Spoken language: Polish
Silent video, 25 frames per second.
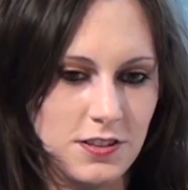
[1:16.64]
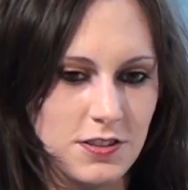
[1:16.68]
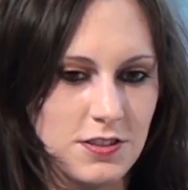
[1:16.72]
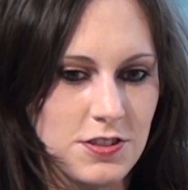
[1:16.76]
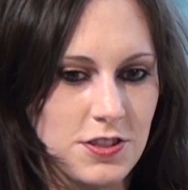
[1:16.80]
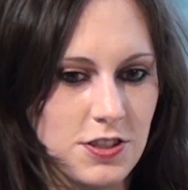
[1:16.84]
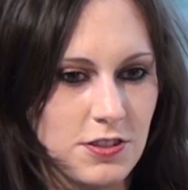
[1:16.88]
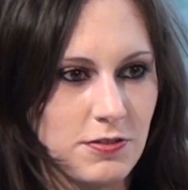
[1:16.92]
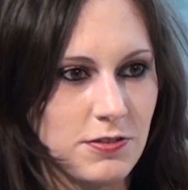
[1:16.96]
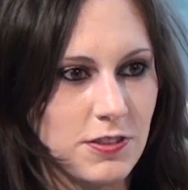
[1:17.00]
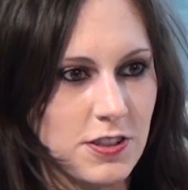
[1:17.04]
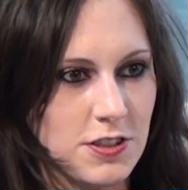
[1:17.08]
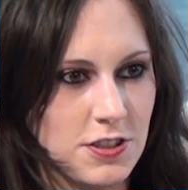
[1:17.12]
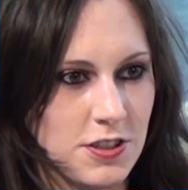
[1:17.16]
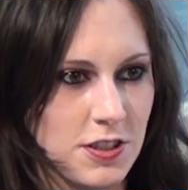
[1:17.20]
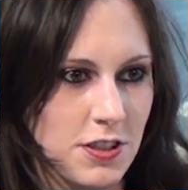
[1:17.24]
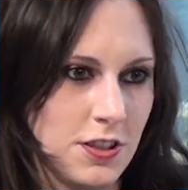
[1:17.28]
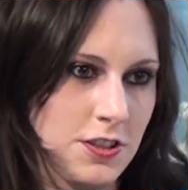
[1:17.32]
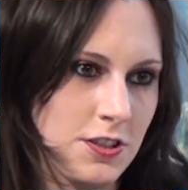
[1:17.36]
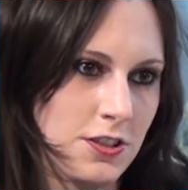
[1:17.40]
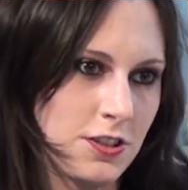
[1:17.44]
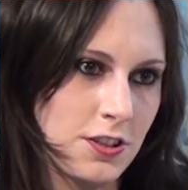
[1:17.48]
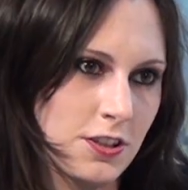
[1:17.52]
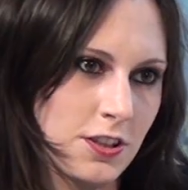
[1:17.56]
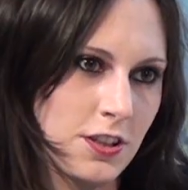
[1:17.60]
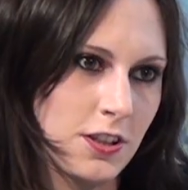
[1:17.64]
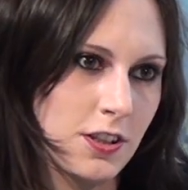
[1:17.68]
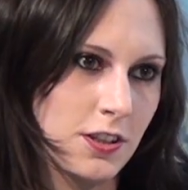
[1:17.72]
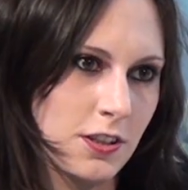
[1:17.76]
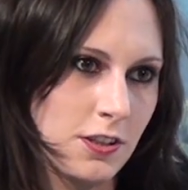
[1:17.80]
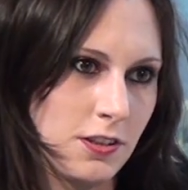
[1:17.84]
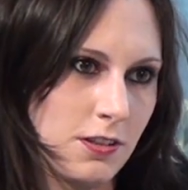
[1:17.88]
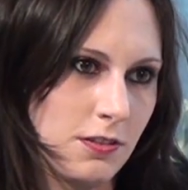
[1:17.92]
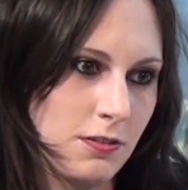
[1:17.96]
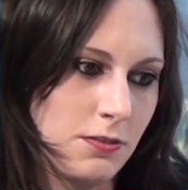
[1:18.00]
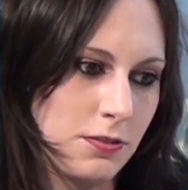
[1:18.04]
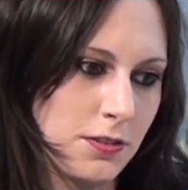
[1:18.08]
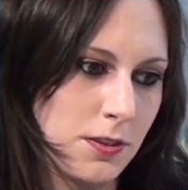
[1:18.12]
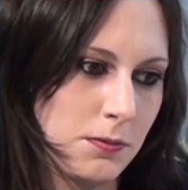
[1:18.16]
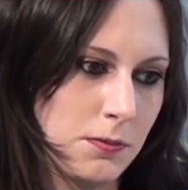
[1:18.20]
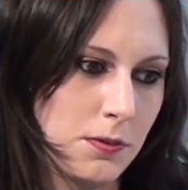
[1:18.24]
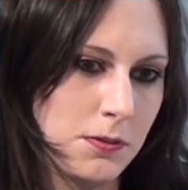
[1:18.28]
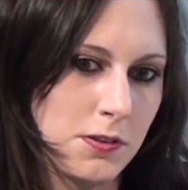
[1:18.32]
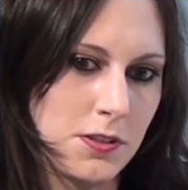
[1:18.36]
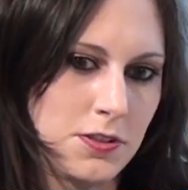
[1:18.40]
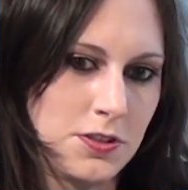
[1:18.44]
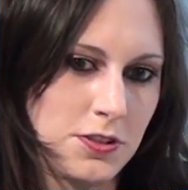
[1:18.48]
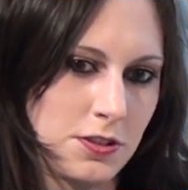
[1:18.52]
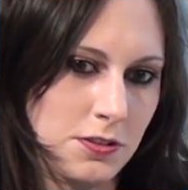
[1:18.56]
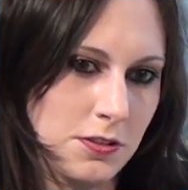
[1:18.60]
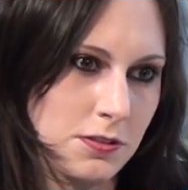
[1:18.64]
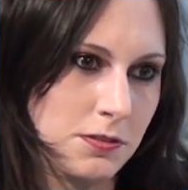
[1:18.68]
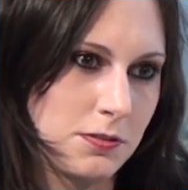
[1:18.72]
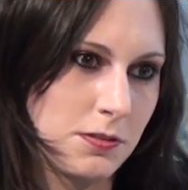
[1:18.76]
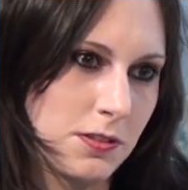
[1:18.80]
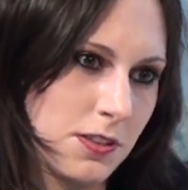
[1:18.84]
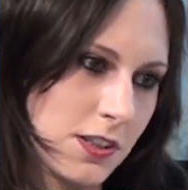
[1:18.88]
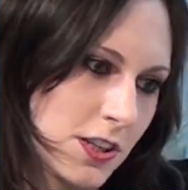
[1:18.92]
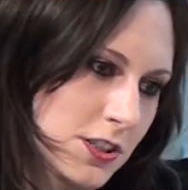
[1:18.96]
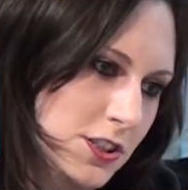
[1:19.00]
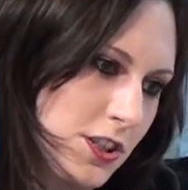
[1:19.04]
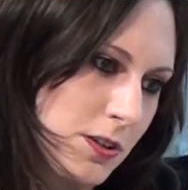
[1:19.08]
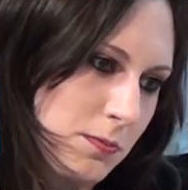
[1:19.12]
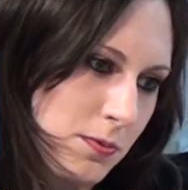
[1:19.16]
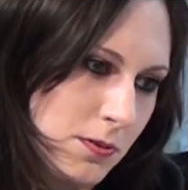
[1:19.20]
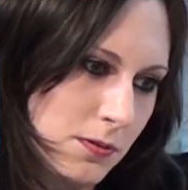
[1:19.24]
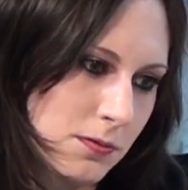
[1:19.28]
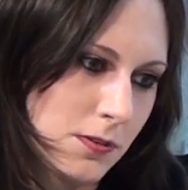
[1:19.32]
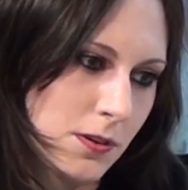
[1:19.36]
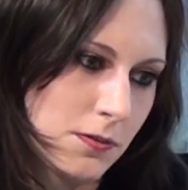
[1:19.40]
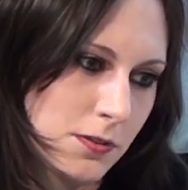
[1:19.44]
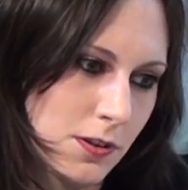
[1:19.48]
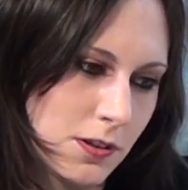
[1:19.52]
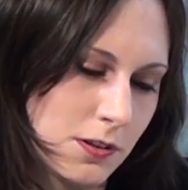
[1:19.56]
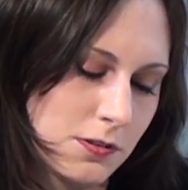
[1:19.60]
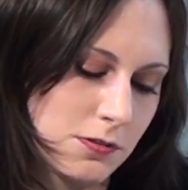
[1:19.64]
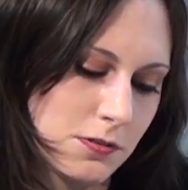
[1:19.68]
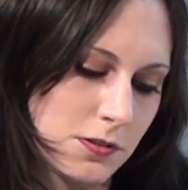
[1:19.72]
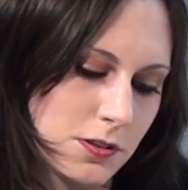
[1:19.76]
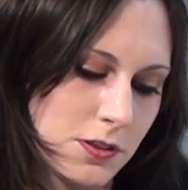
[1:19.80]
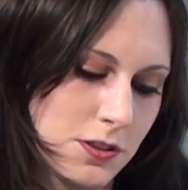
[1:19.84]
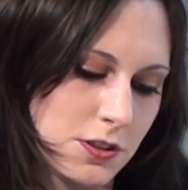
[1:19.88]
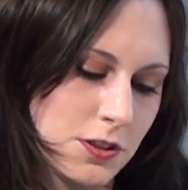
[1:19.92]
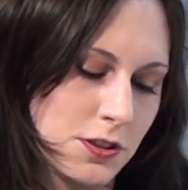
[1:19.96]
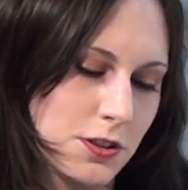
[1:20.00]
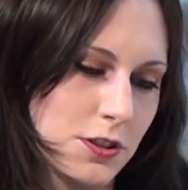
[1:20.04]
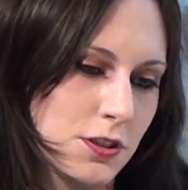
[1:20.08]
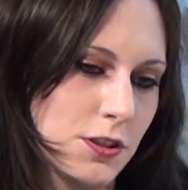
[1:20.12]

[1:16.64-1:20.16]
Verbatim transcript: Y, dziwne rzeczy i w tym momencie on raczej próbował y,